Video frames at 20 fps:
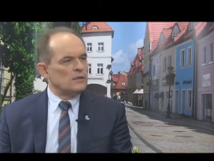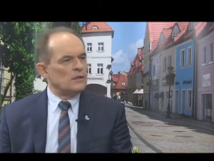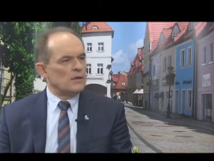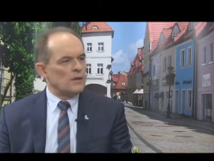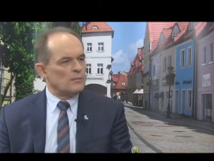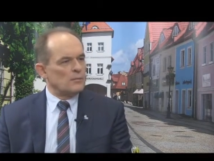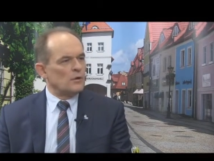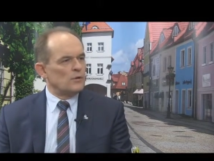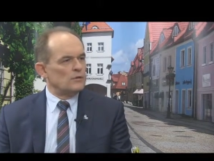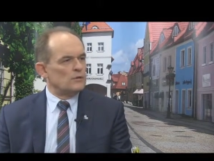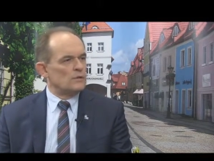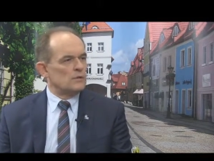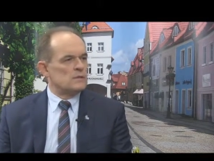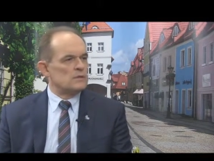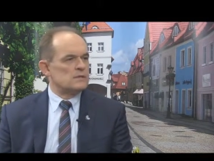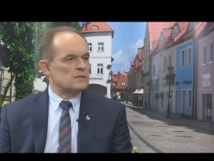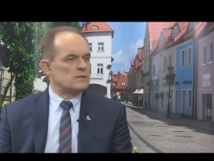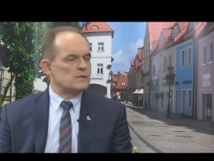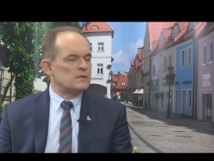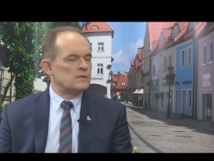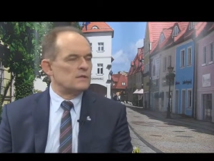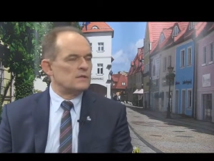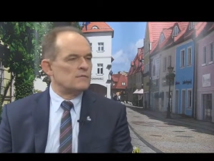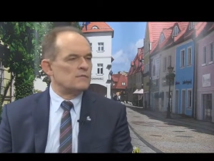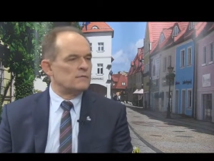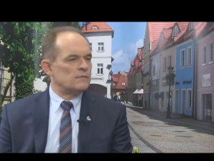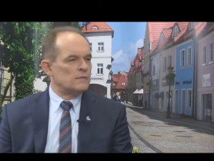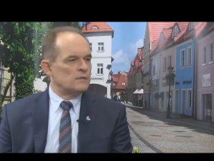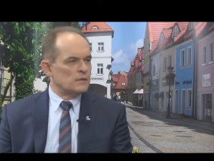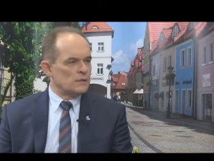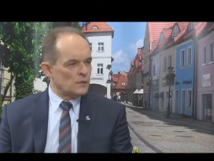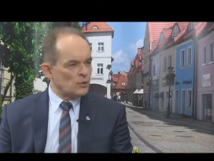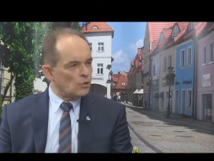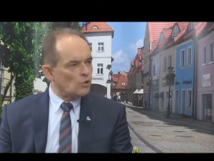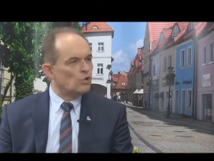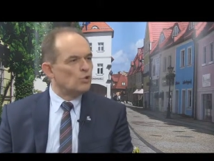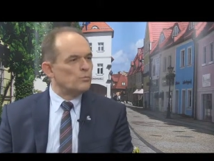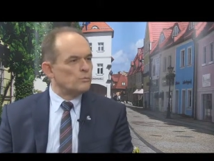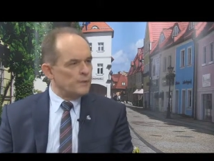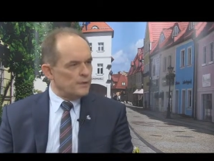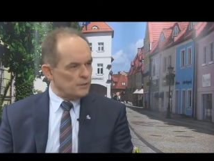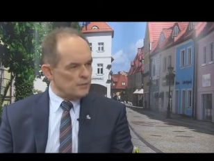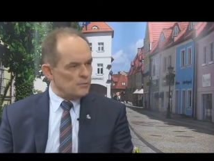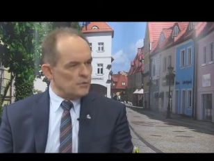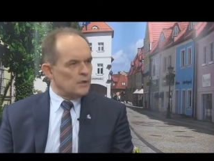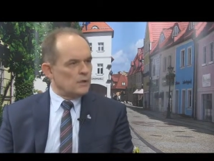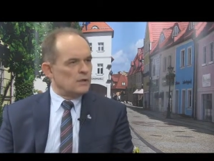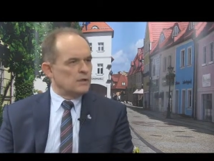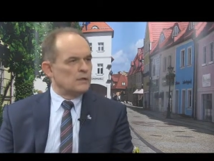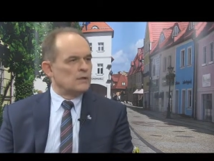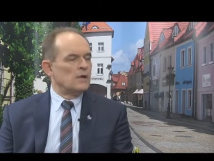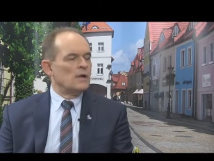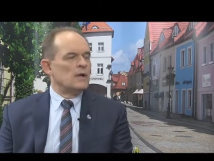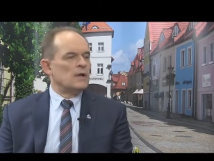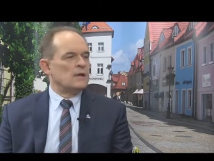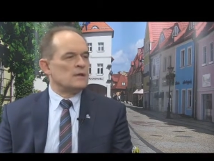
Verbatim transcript: Remondis y, y, kupił y,